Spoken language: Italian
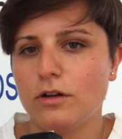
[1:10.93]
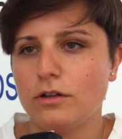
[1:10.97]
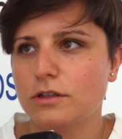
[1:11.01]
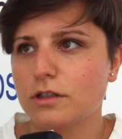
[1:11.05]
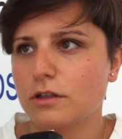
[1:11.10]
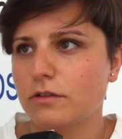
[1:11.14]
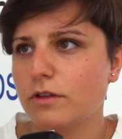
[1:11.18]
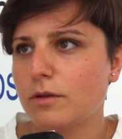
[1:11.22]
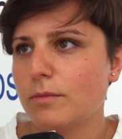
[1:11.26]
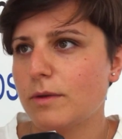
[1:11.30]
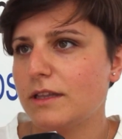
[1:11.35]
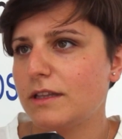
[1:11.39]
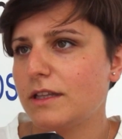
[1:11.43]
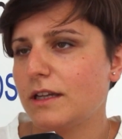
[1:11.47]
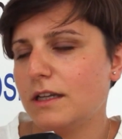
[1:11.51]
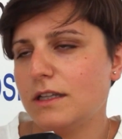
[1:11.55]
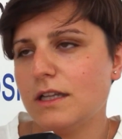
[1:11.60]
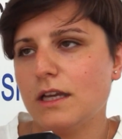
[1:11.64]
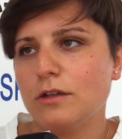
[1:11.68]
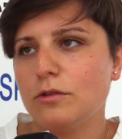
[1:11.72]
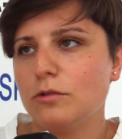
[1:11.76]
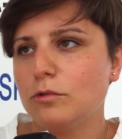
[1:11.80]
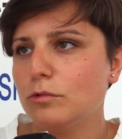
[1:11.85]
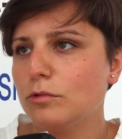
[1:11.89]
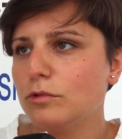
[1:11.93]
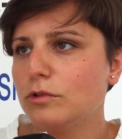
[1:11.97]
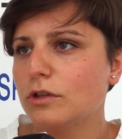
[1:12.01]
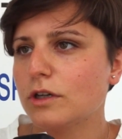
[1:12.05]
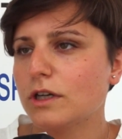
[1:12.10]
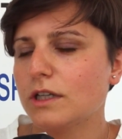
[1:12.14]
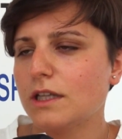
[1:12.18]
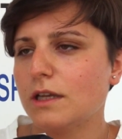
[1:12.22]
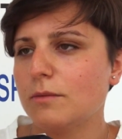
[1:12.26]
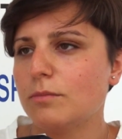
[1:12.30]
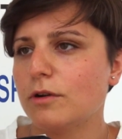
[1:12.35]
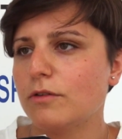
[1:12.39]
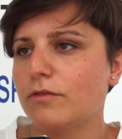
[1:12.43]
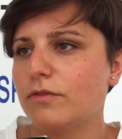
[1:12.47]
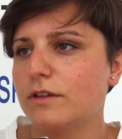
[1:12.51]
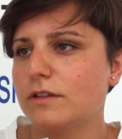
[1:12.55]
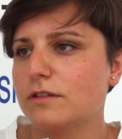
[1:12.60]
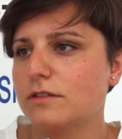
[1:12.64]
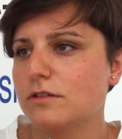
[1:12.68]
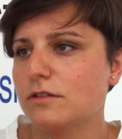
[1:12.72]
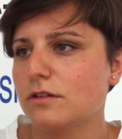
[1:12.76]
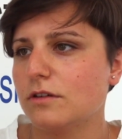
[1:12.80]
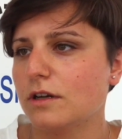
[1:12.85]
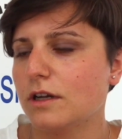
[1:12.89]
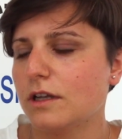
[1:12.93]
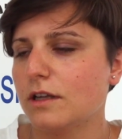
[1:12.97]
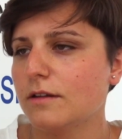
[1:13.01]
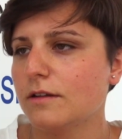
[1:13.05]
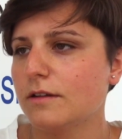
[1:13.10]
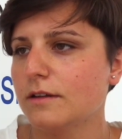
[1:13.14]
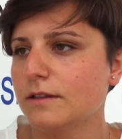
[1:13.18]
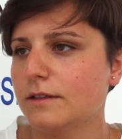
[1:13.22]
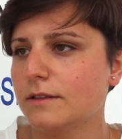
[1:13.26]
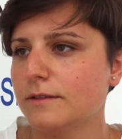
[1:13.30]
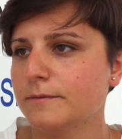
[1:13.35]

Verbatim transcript: oltre ovviamente che dai tutor e dai professori.